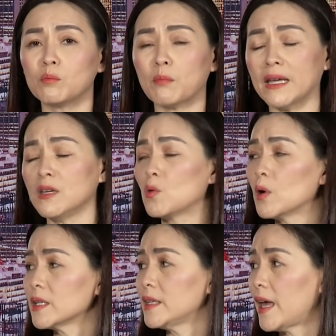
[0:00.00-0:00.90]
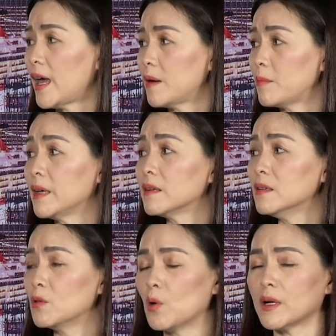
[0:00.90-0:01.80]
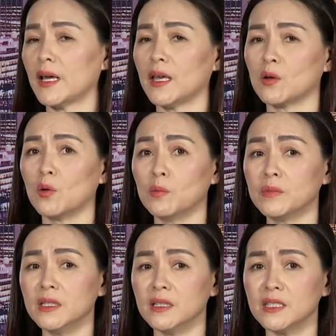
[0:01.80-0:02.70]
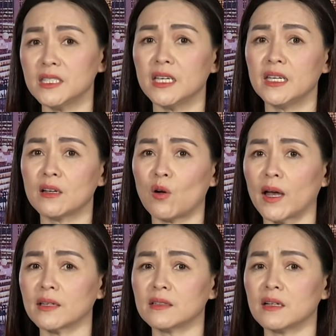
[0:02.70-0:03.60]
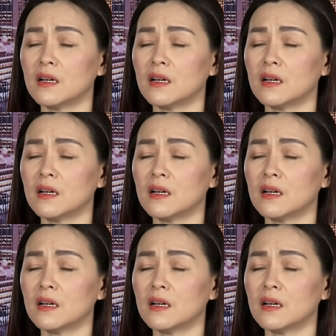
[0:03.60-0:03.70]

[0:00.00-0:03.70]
bảy quốc gia, bảy cường quốc này cũng dự chi khoảng